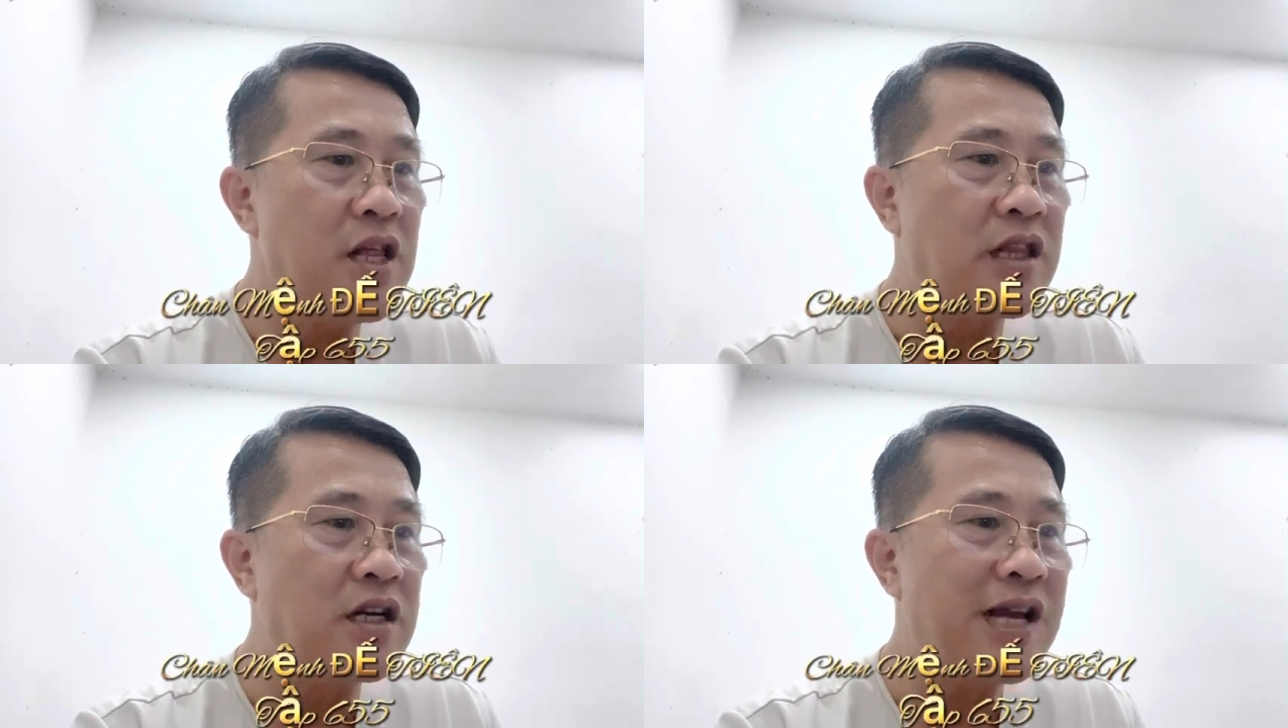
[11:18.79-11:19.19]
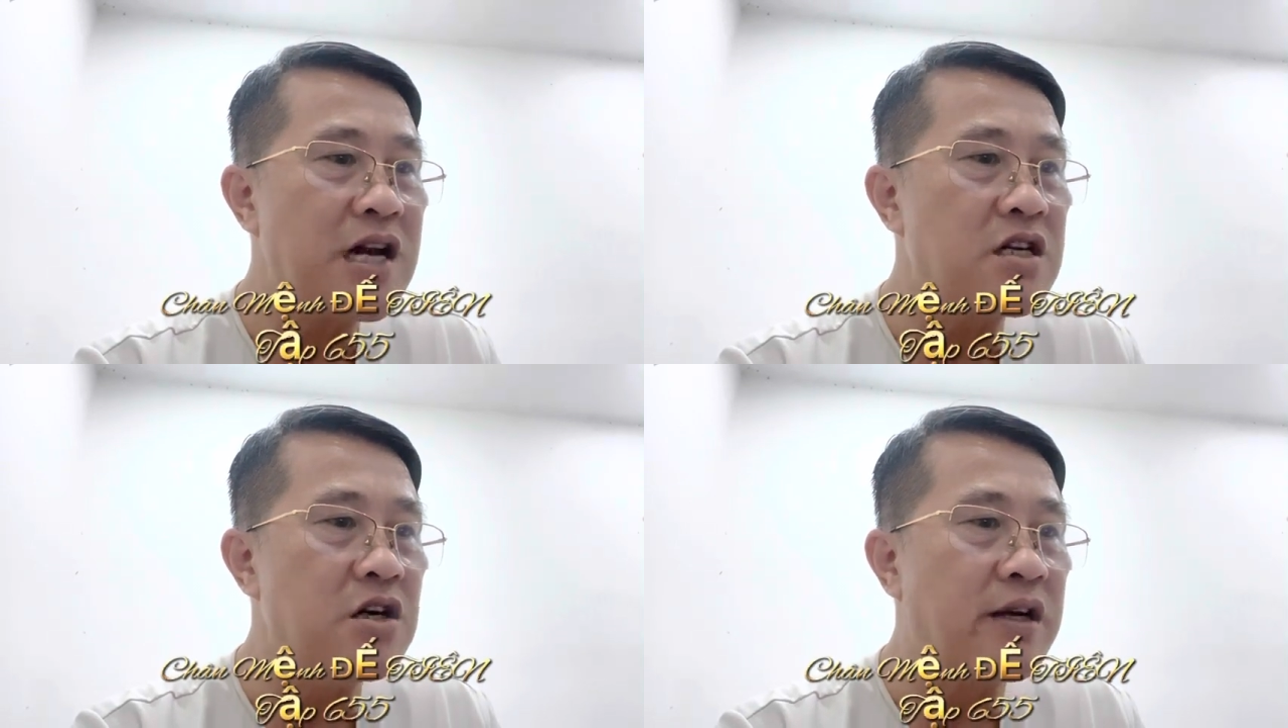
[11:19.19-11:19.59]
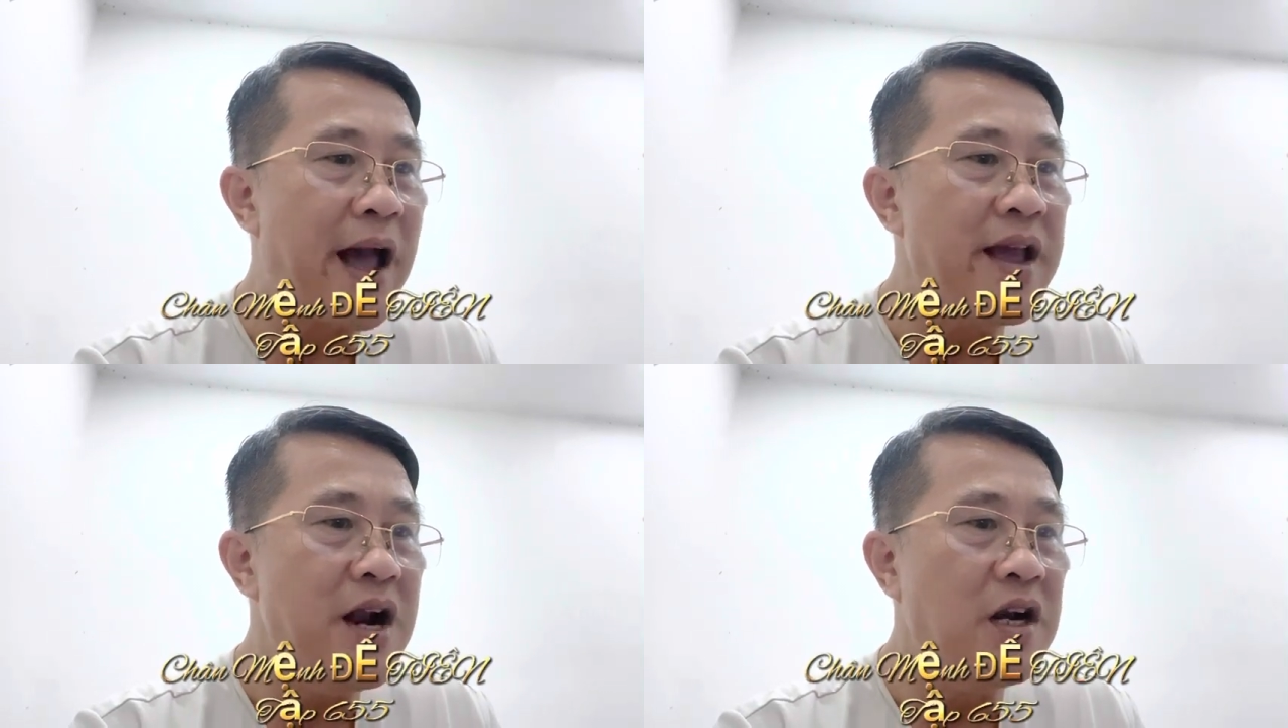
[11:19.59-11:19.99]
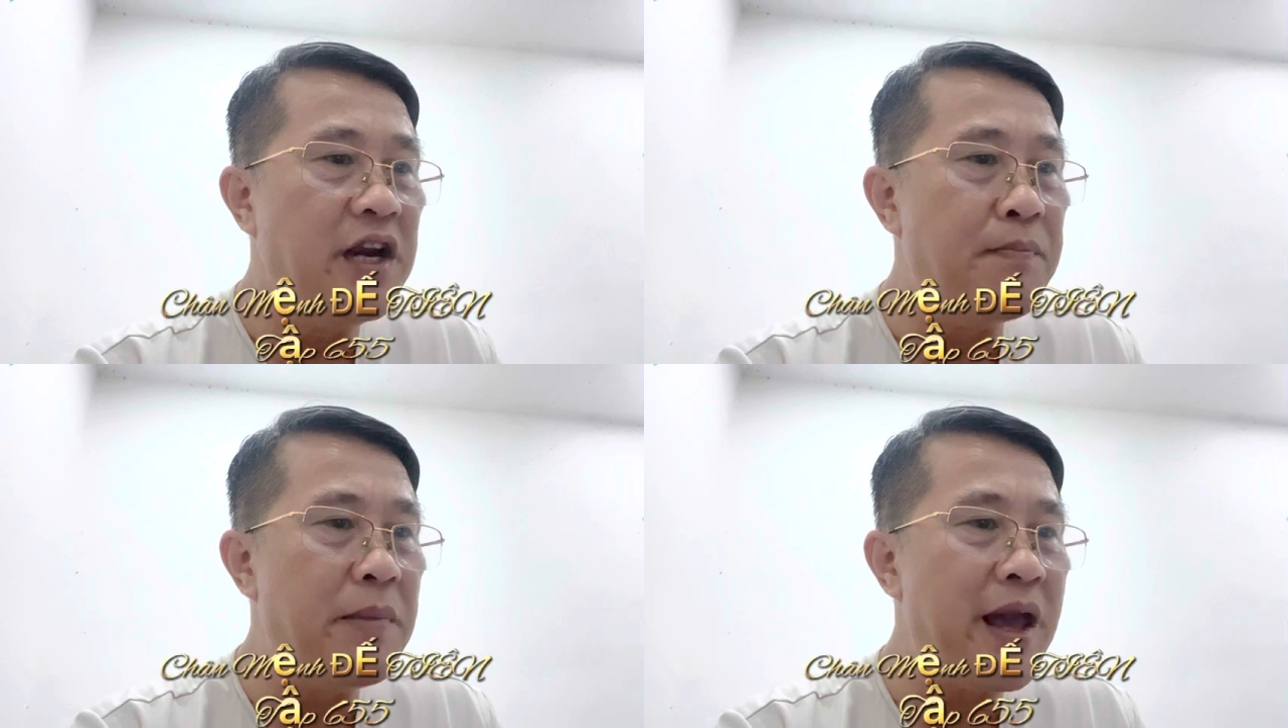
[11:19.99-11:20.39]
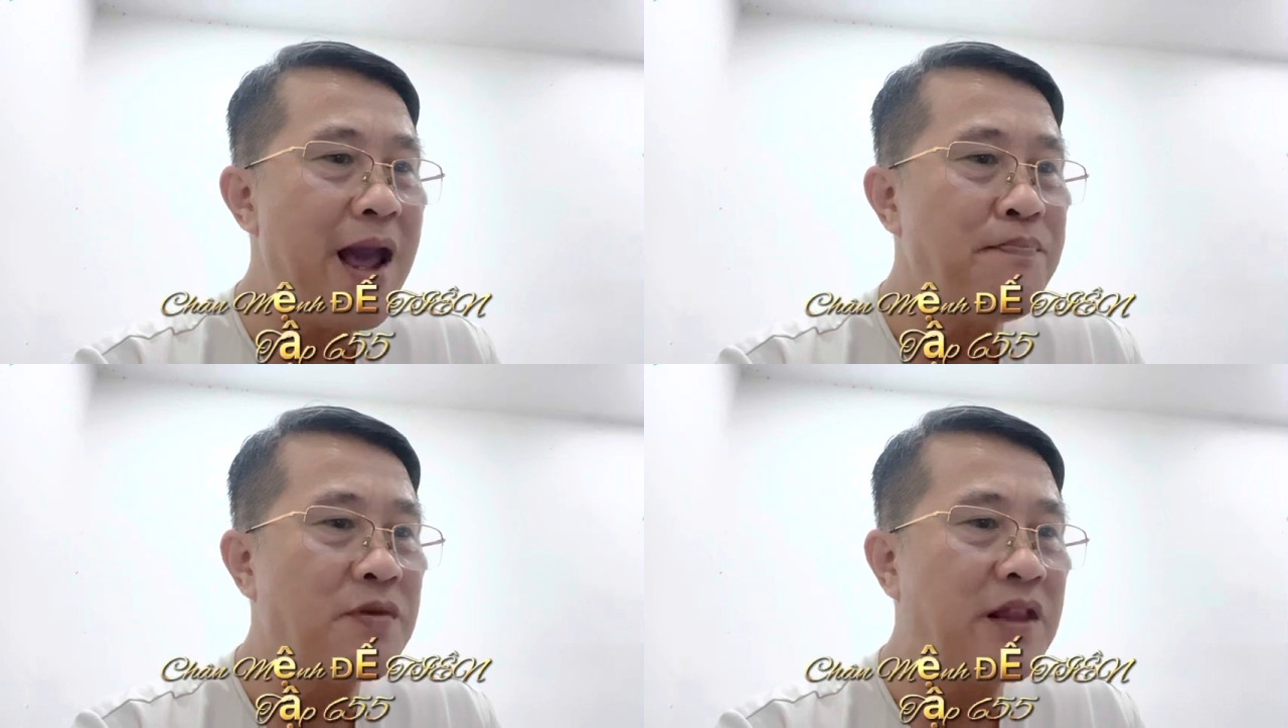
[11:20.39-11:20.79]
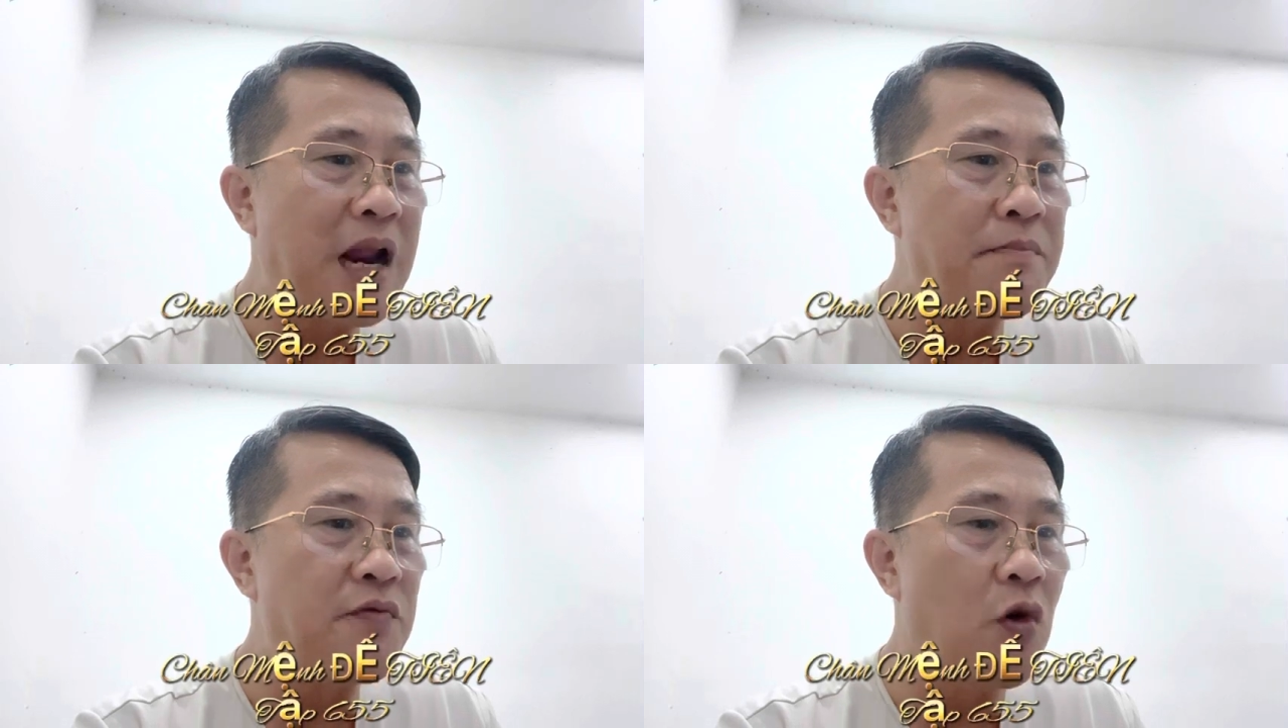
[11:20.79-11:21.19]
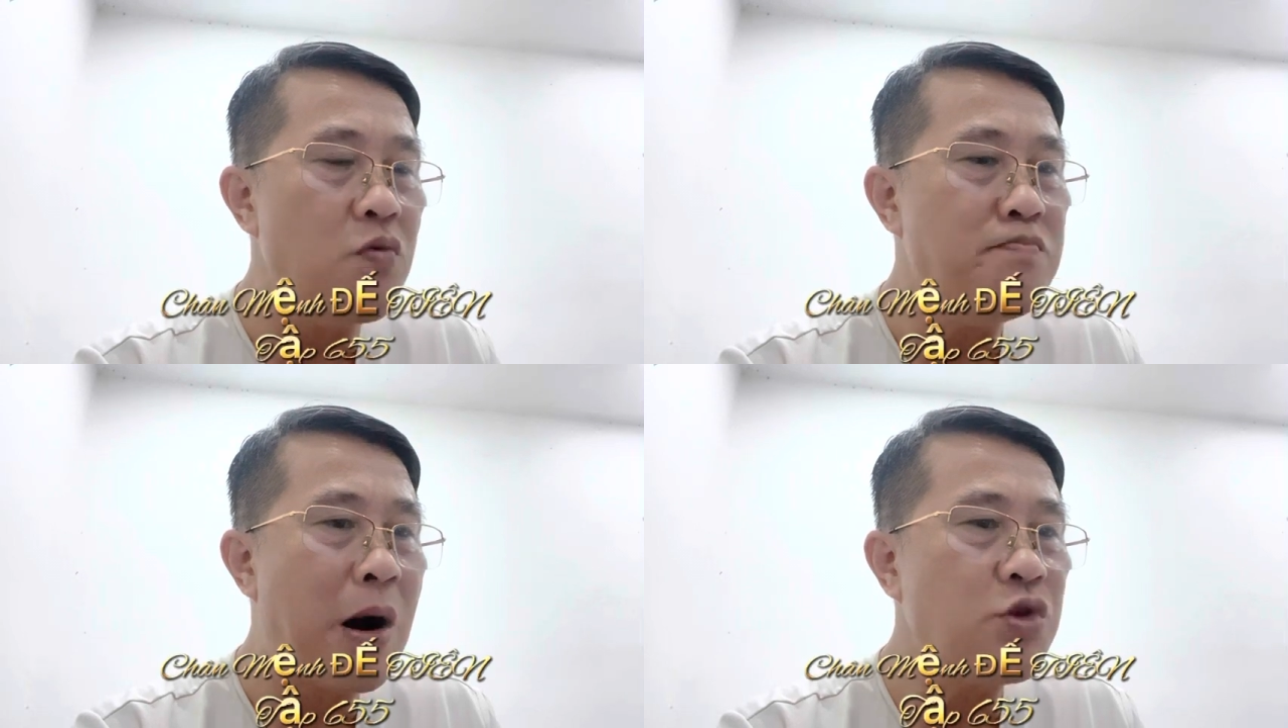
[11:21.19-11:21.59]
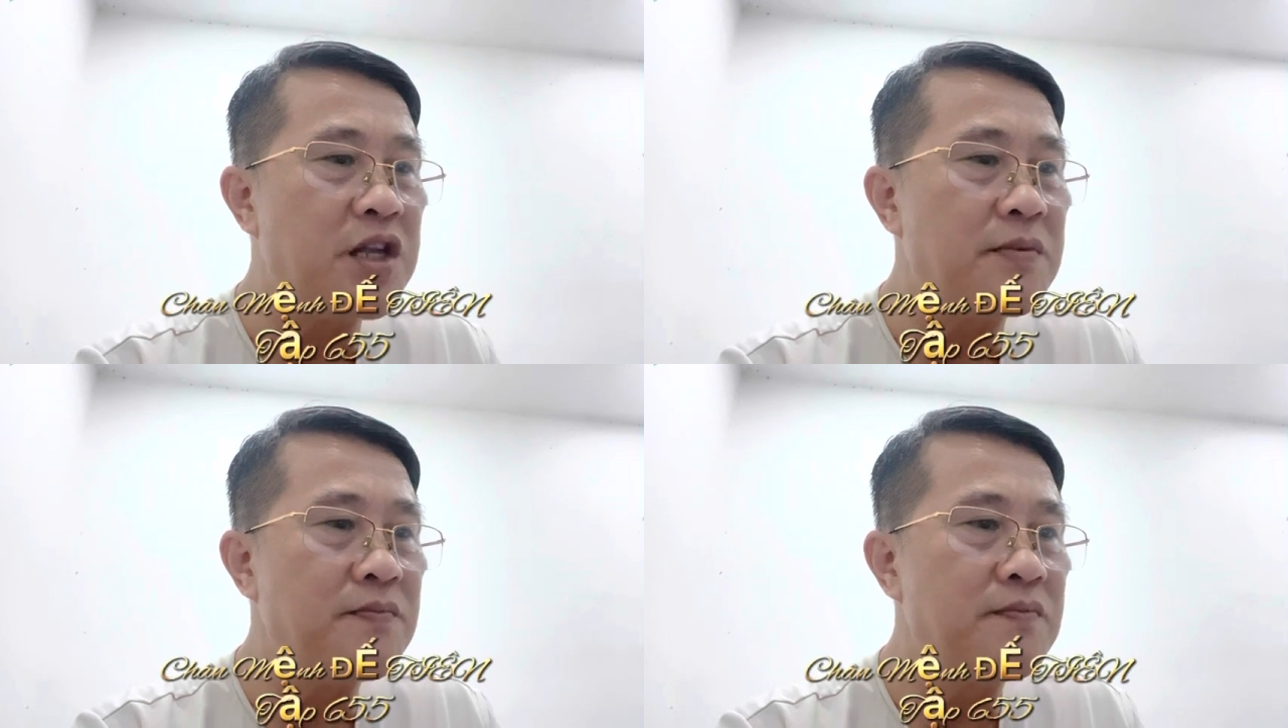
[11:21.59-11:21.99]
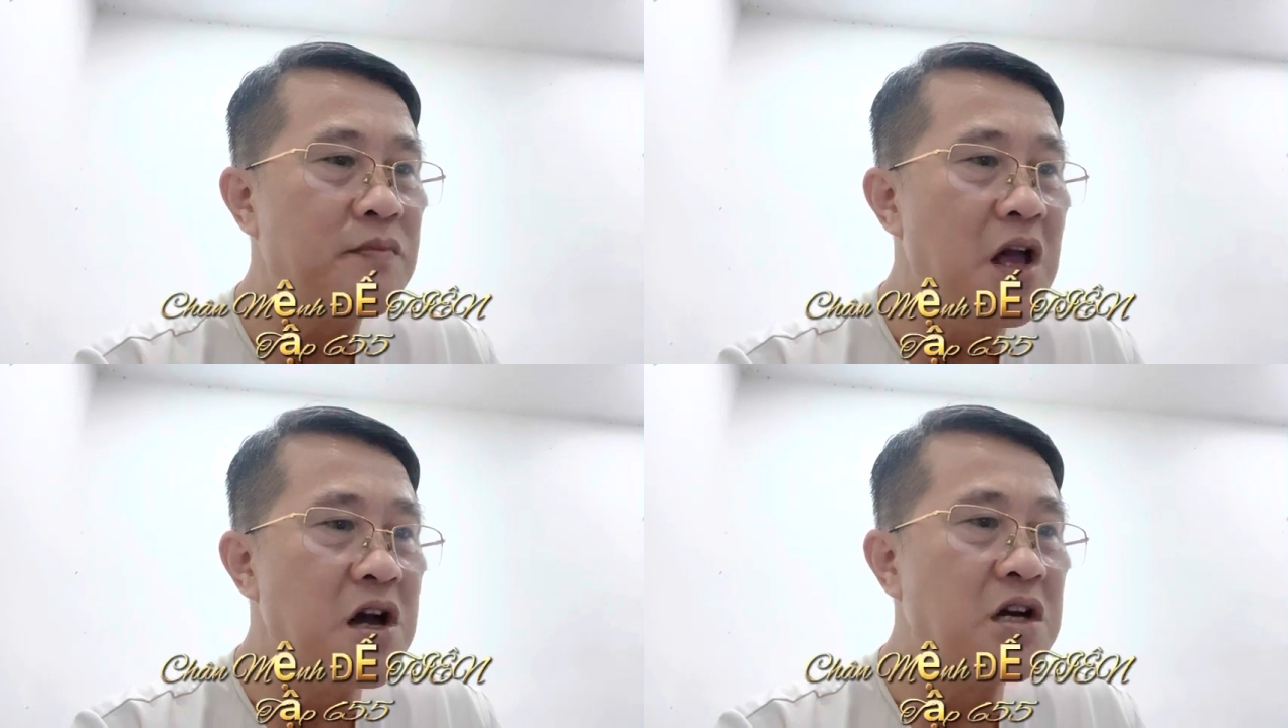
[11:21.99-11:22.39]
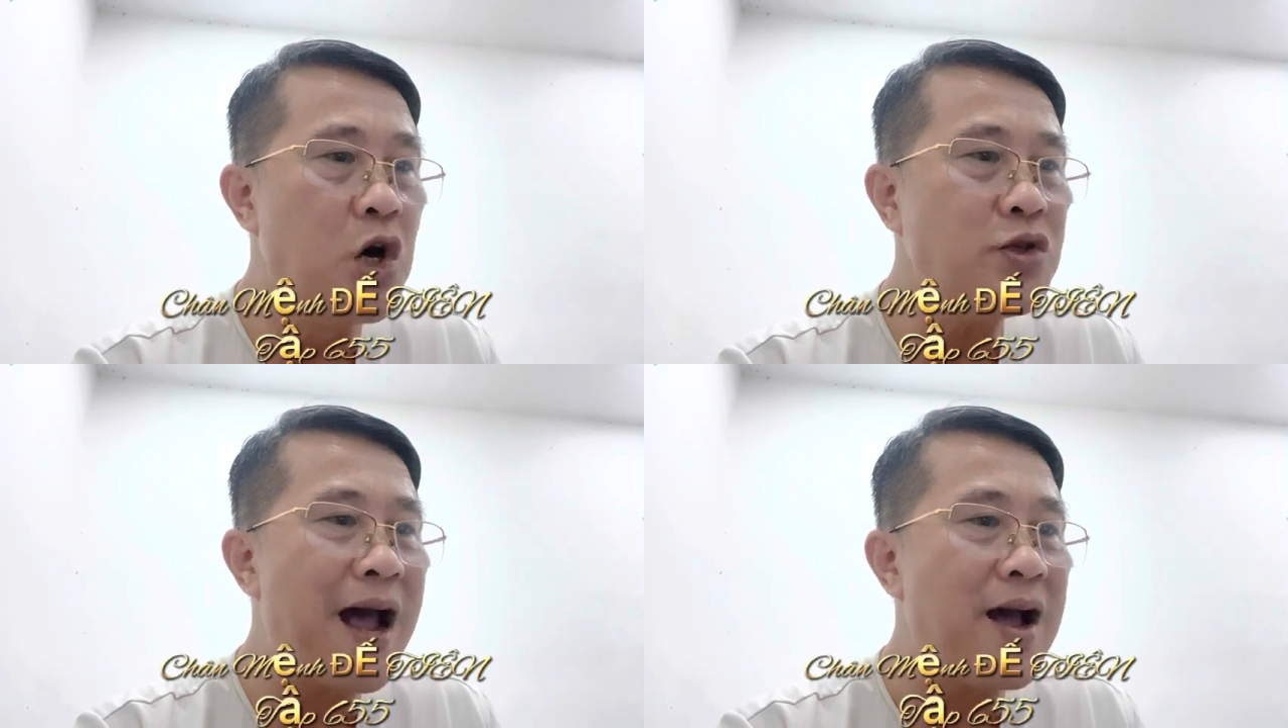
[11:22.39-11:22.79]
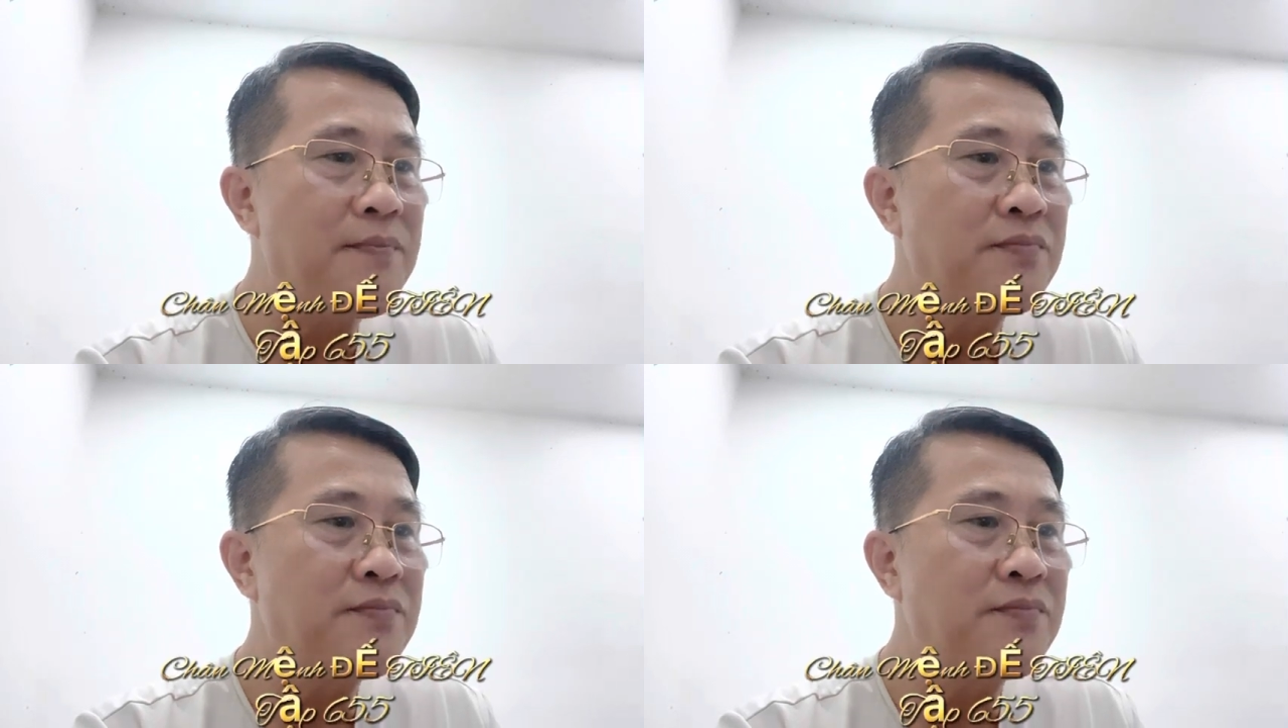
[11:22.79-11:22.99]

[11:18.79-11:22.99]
thần sắc cường đại liền bị ép thành một vũng máu thịt. Cứu ta!